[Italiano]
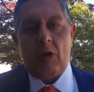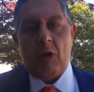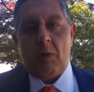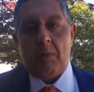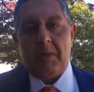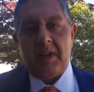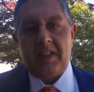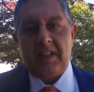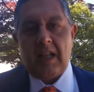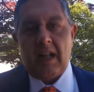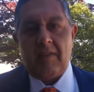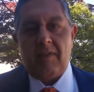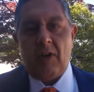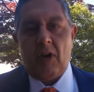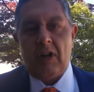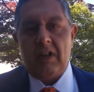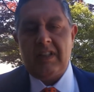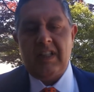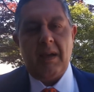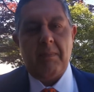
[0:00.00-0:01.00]
come
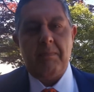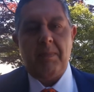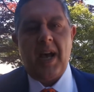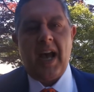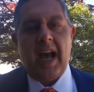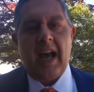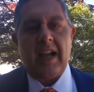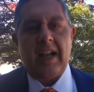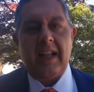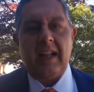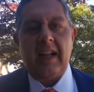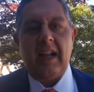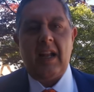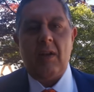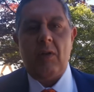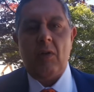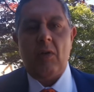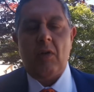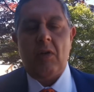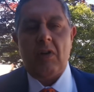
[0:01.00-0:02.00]
talvolta appare la
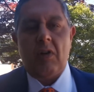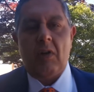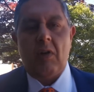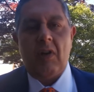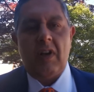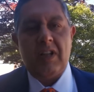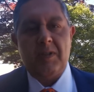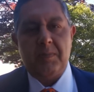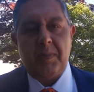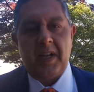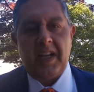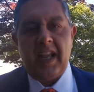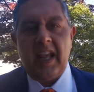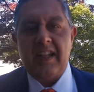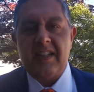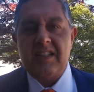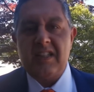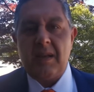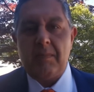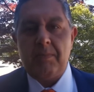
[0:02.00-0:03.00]
loro
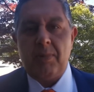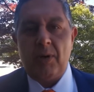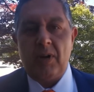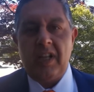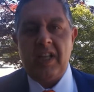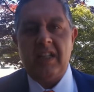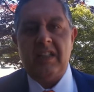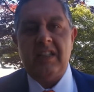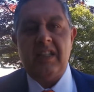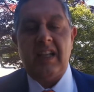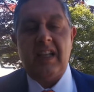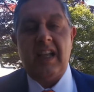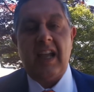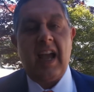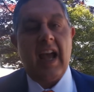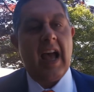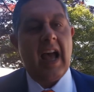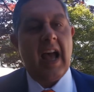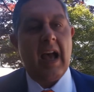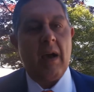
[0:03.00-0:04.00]
esperienza
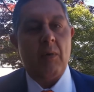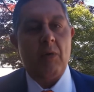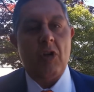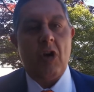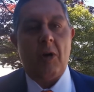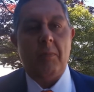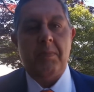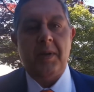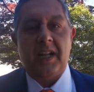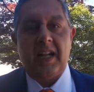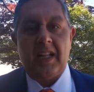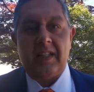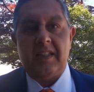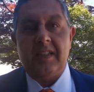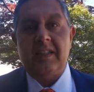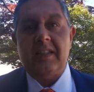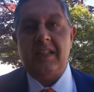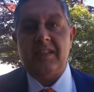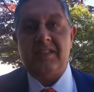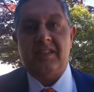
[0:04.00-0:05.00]
politica a un'opera
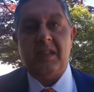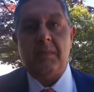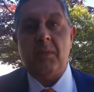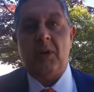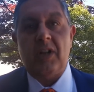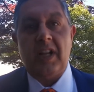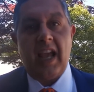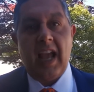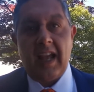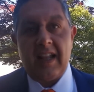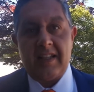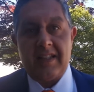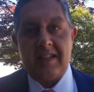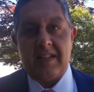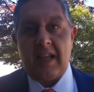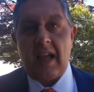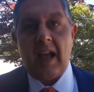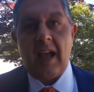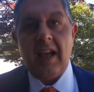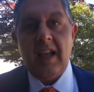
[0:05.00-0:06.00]
di
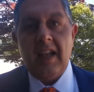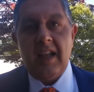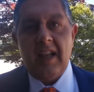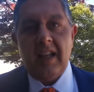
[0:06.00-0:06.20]
testimonianza